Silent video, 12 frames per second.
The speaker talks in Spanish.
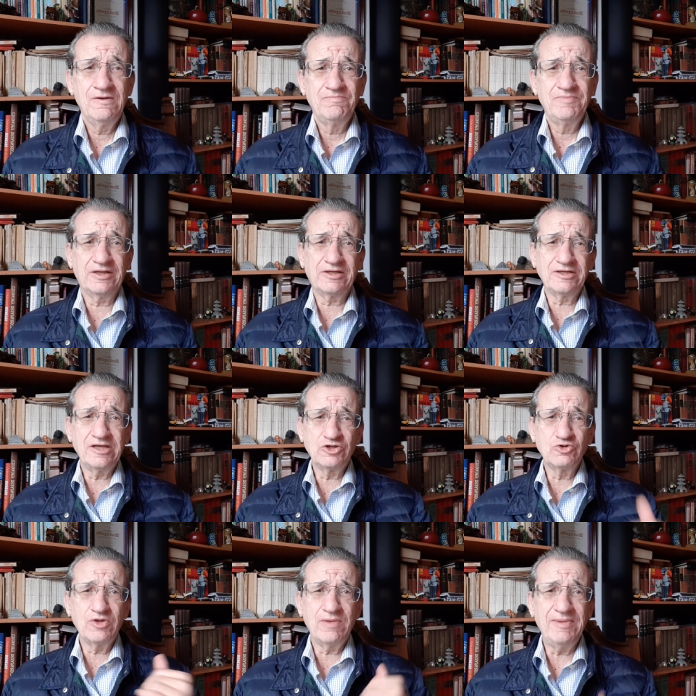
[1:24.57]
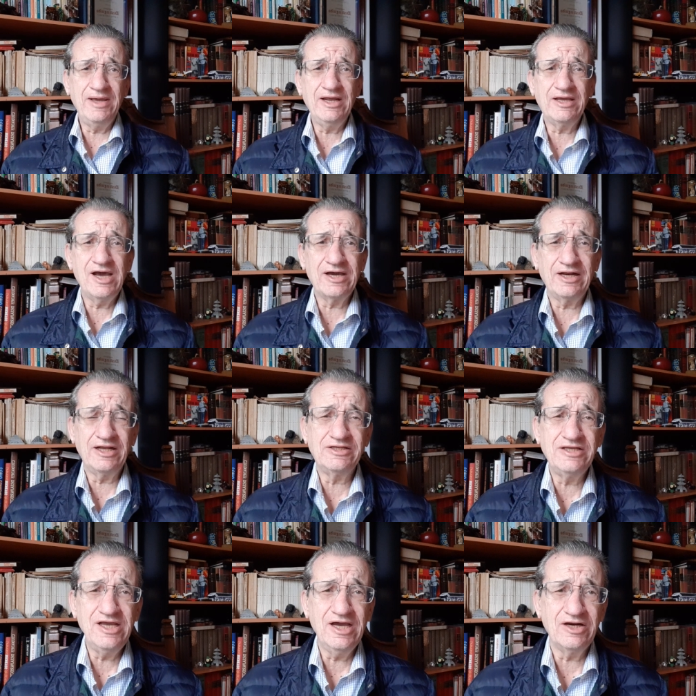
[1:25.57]
Mientras en Sudamérica
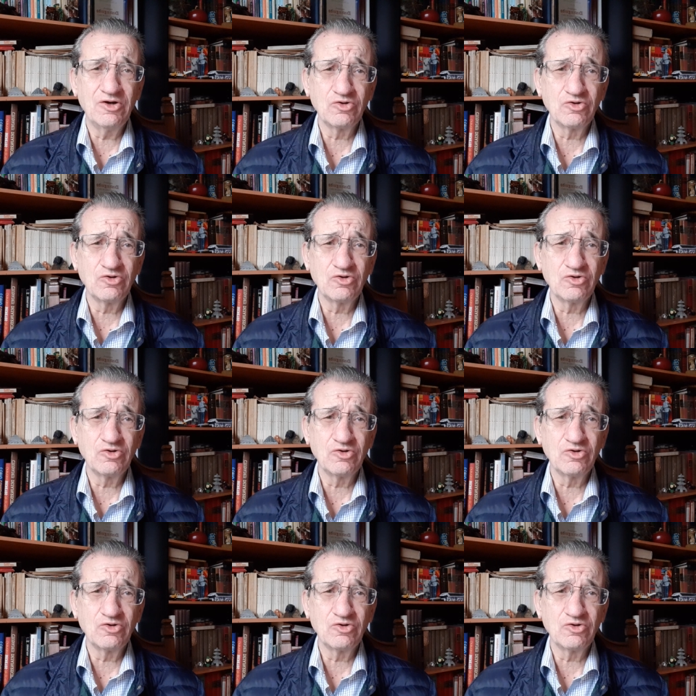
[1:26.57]
crecían